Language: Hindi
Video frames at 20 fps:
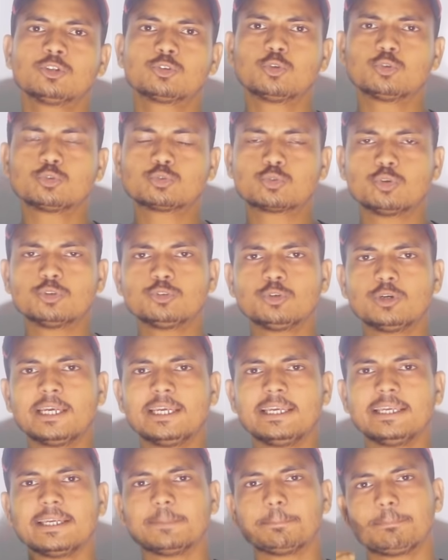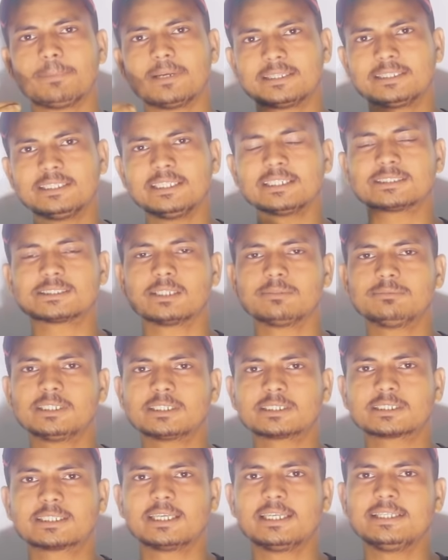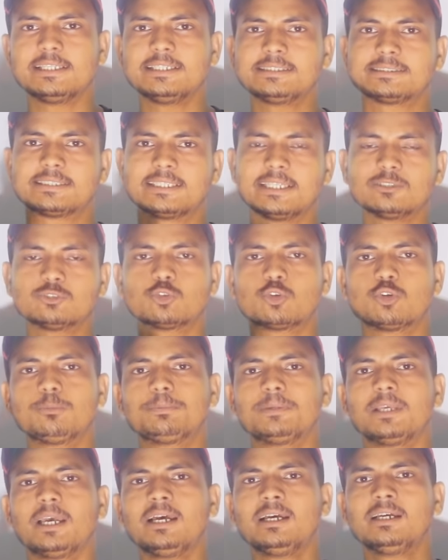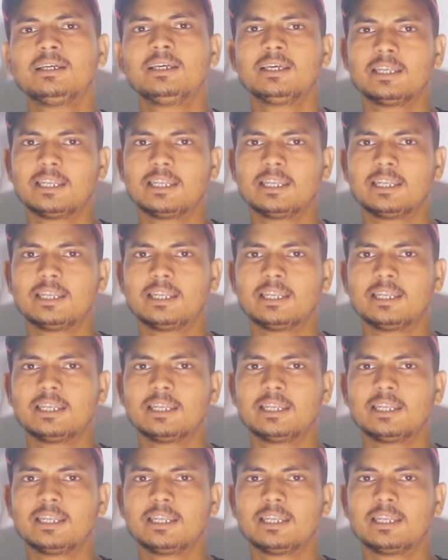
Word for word: तो उसको जो है प्रत्येक सब्जेक्ट के लिए छः सौ रुपया